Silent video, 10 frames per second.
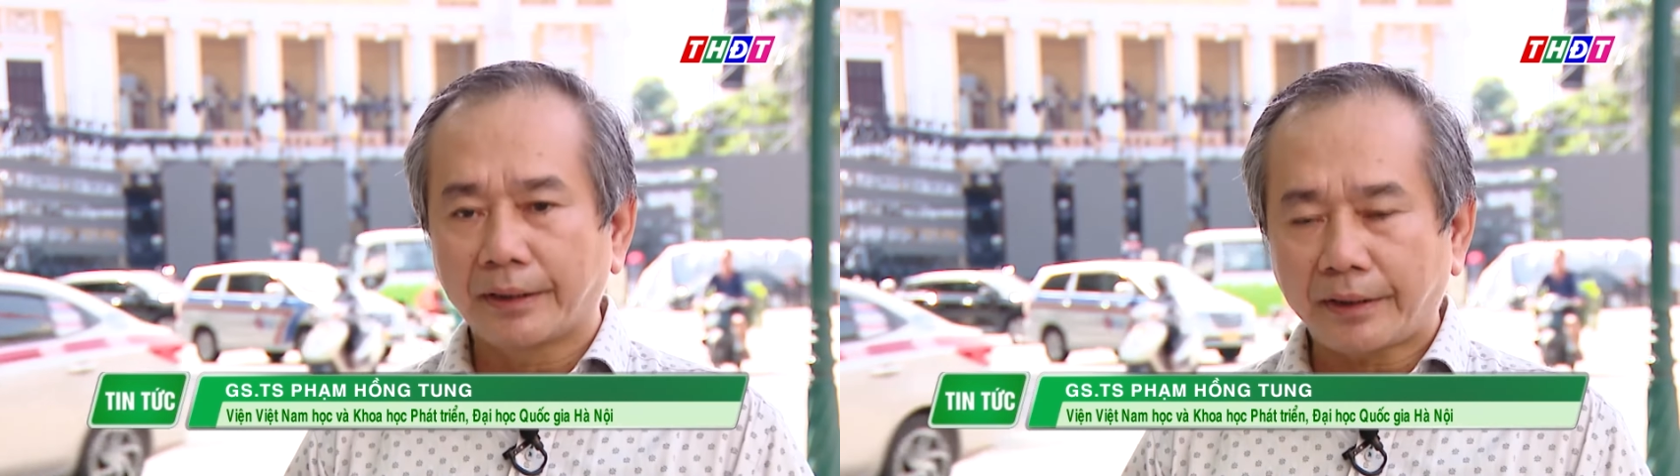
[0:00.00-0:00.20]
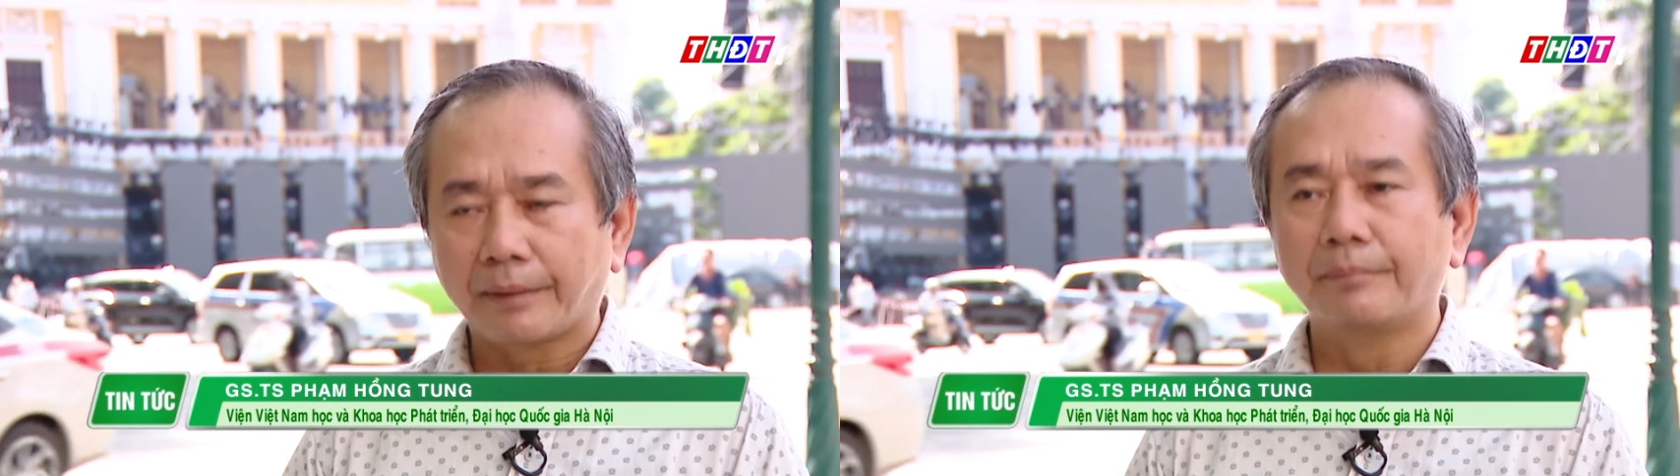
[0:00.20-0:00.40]

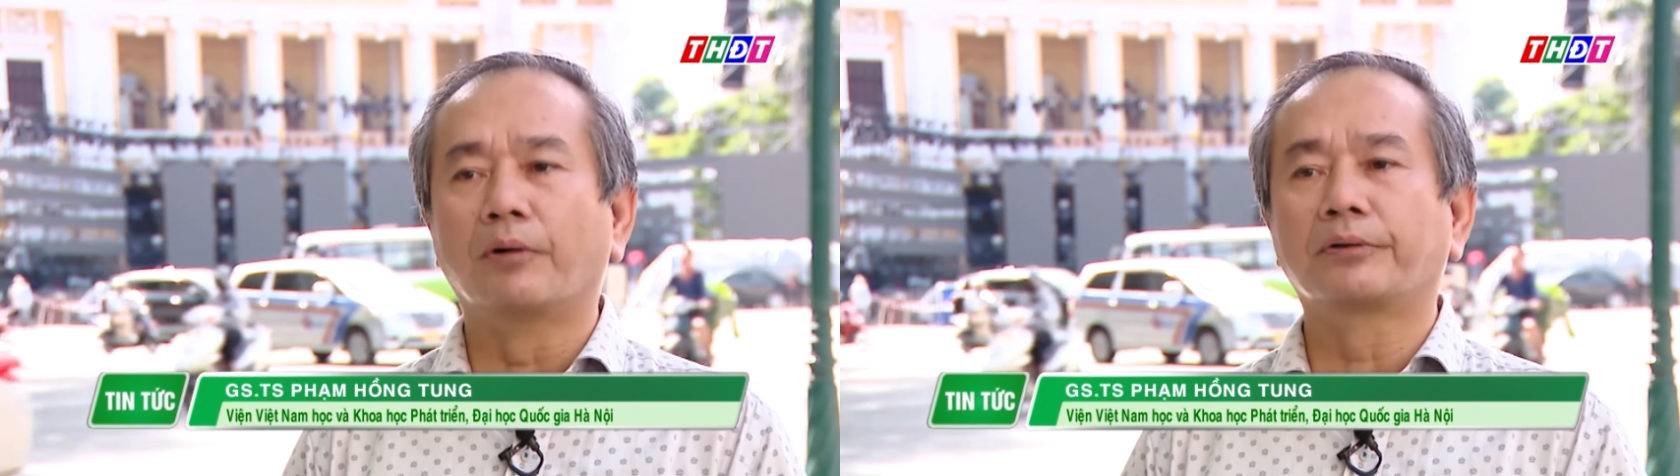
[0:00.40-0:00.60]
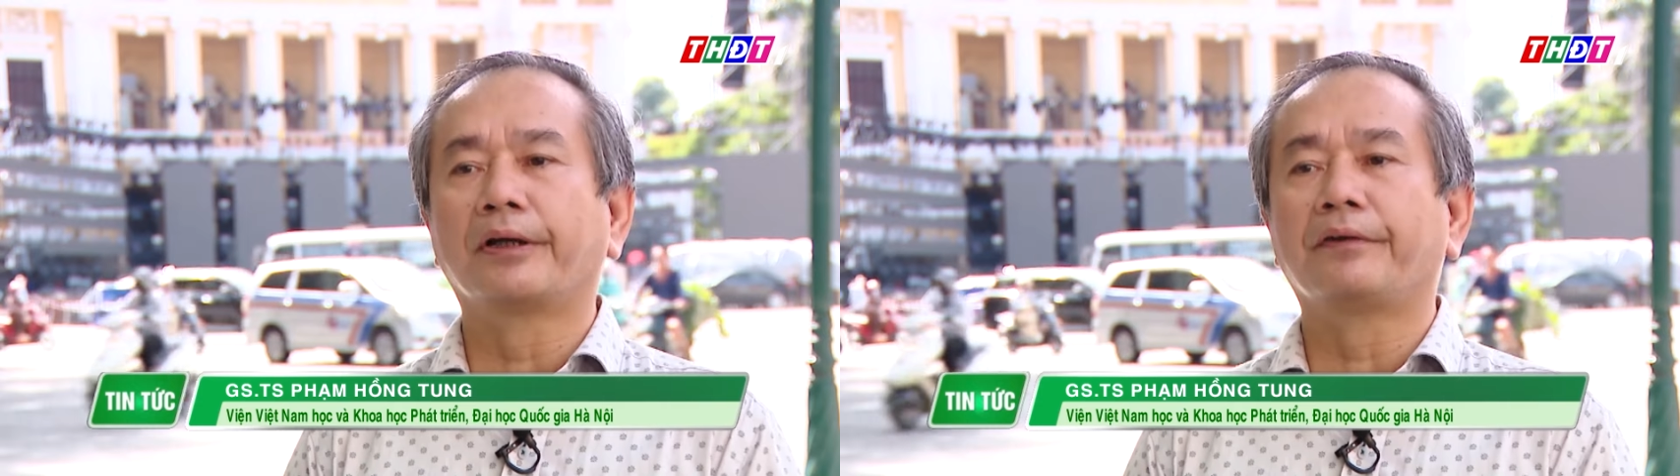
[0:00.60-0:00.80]
biến
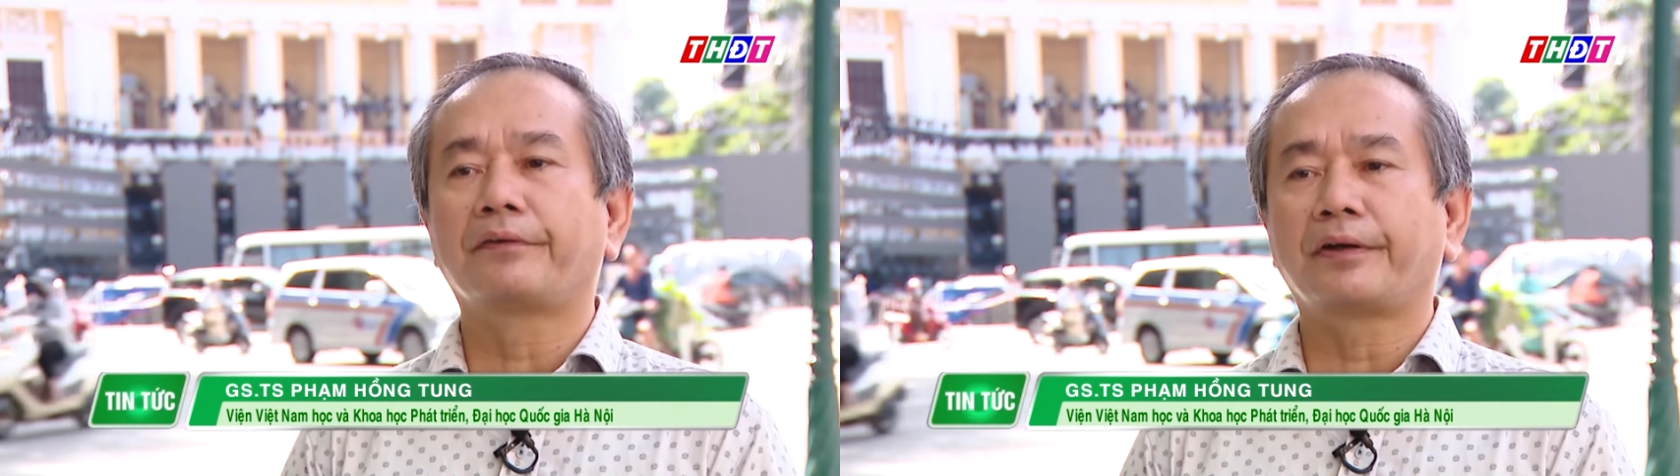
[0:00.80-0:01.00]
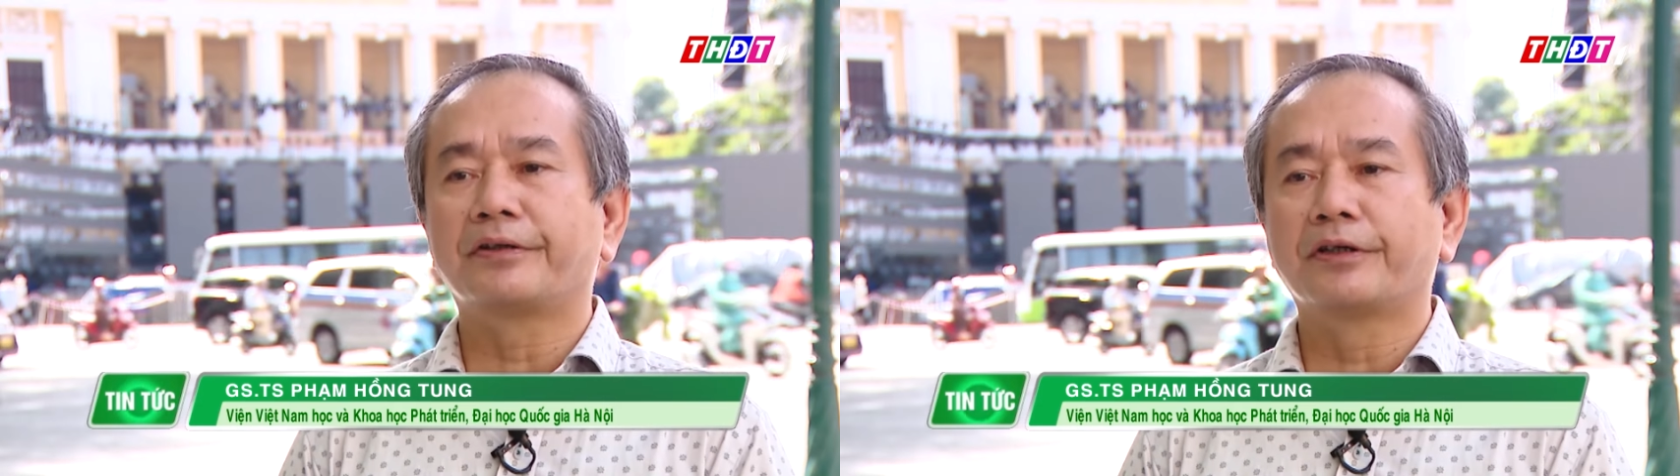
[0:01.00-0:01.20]
thành biểu
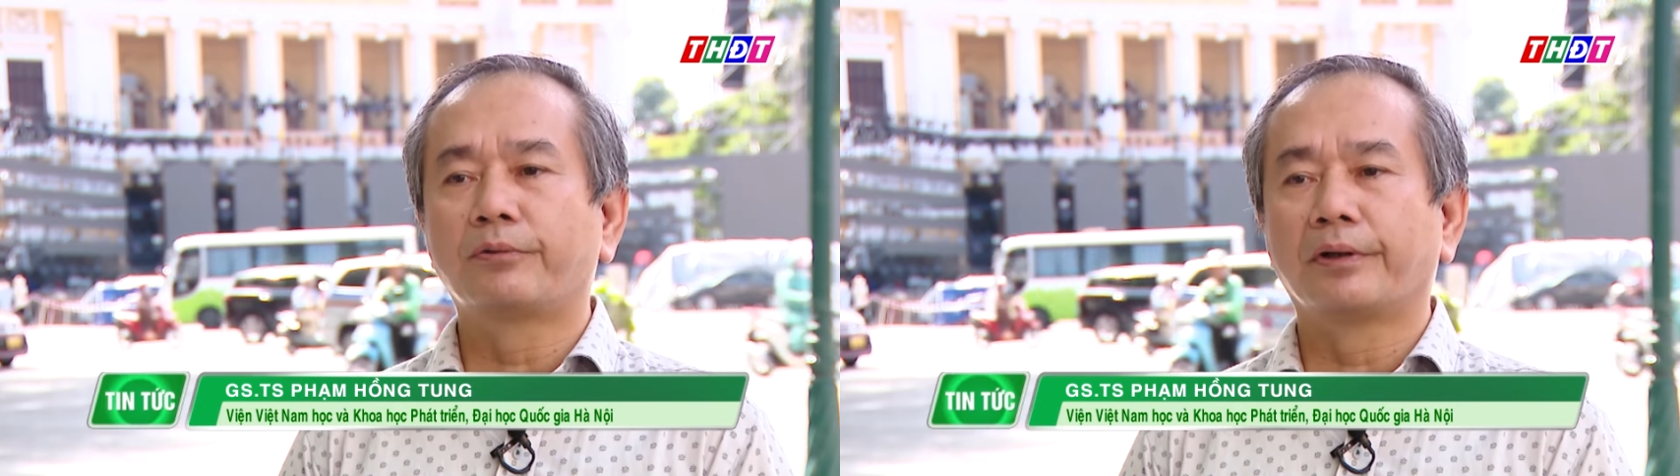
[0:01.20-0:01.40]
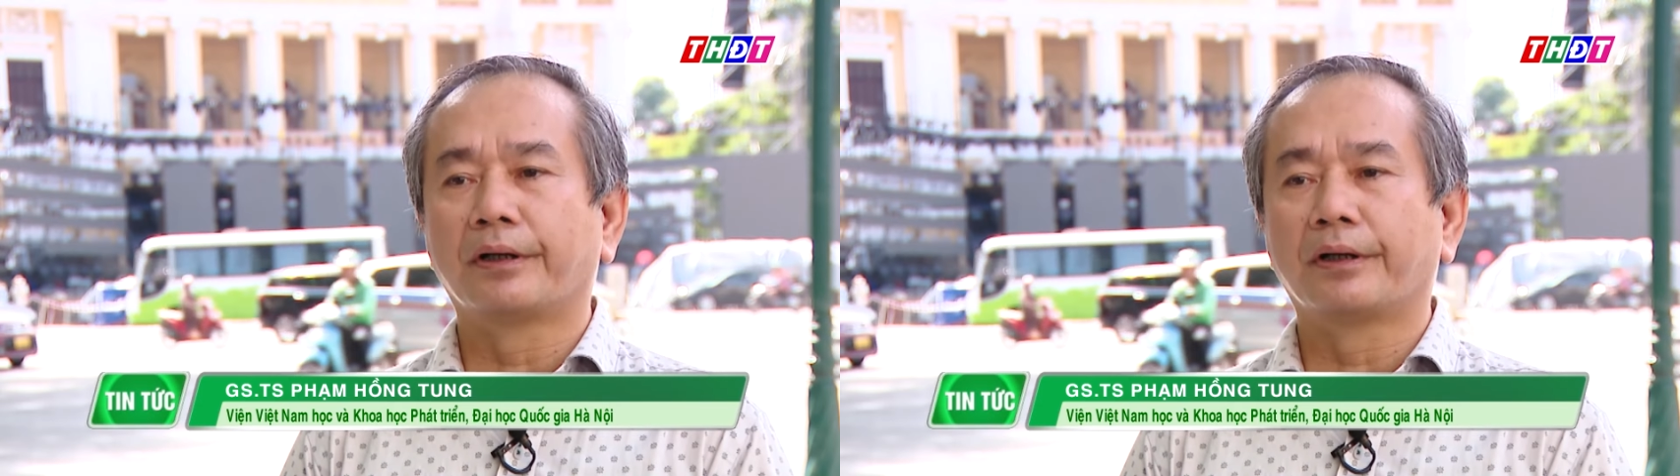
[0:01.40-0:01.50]
tình giành chính